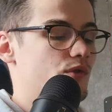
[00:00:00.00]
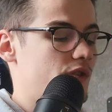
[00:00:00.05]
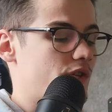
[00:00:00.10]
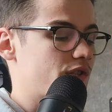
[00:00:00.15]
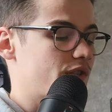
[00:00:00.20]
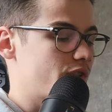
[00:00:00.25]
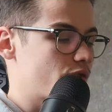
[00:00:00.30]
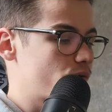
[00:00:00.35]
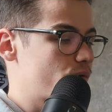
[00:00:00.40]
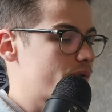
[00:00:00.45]

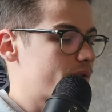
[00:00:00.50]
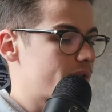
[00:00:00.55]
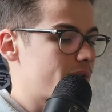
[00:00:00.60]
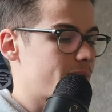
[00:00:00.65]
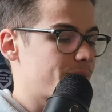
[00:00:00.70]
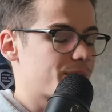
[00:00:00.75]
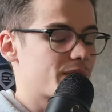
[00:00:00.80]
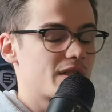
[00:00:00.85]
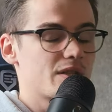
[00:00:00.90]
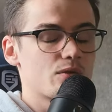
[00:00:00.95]
Je cherchais
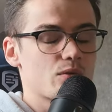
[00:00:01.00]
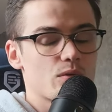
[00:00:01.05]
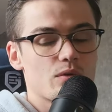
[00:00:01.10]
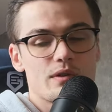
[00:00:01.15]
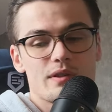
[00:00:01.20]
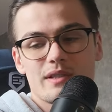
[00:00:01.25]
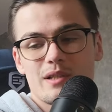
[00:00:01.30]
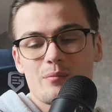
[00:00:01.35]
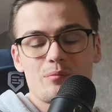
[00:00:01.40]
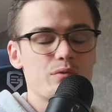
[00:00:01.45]
juste un petit
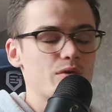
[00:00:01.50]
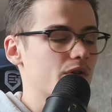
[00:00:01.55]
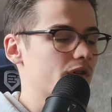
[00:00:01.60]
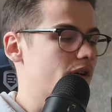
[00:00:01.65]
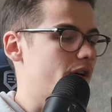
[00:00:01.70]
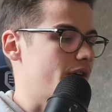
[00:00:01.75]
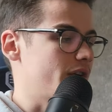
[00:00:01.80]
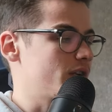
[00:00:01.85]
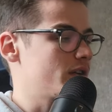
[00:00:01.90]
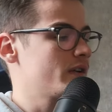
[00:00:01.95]
truc
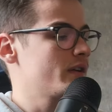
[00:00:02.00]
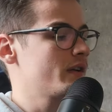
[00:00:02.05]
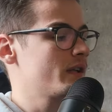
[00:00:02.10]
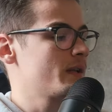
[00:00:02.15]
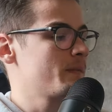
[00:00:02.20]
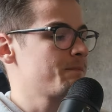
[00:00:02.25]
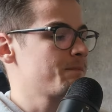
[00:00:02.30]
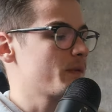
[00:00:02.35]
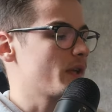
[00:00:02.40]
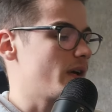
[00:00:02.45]
simple coil
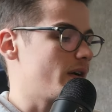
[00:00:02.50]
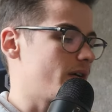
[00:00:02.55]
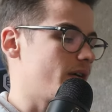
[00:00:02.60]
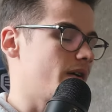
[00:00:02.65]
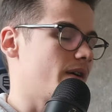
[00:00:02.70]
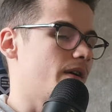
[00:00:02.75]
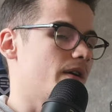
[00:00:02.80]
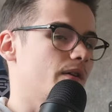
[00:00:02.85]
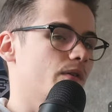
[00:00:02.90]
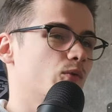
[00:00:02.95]

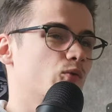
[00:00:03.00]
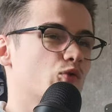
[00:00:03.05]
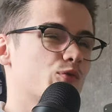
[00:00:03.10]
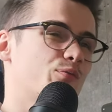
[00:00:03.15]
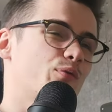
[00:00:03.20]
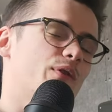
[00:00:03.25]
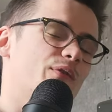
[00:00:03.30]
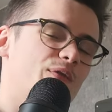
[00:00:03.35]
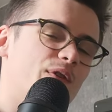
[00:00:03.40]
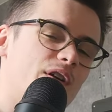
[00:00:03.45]
euh,
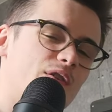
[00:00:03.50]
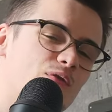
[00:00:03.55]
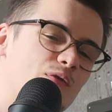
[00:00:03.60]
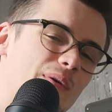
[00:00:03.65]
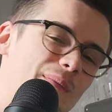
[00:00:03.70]
où je pouvais